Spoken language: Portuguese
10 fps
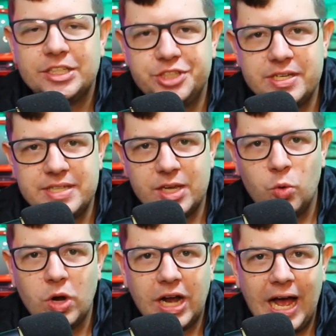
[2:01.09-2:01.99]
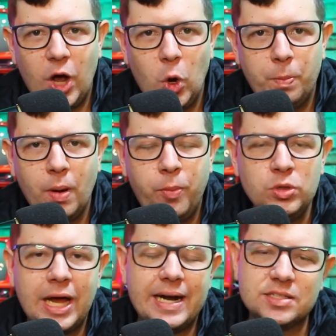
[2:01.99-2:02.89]
de ser um carro
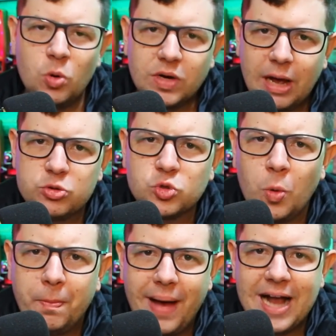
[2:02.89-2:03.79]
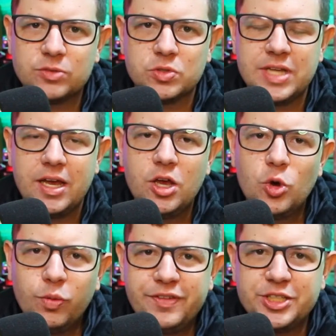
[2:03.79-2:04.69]
popular. E são carros compactos impactos, né?
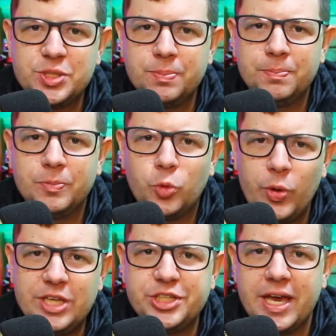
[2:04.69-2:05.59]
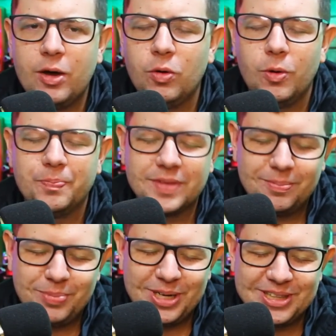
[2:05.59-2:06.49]
O Fiat Quid é. o
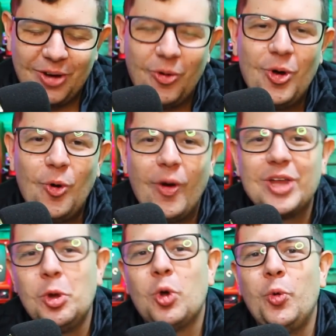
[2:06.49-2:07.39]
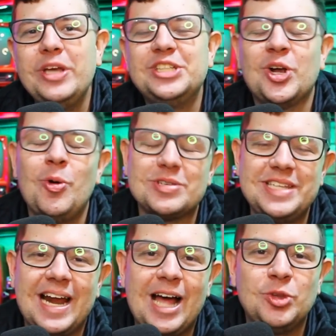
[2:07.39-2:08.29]
perdão. O Renault Quid é
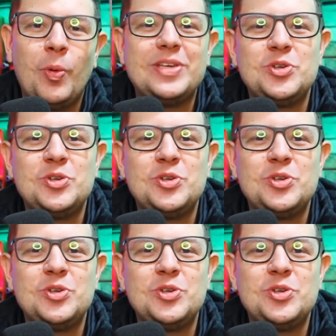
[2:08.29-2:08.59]
considerado um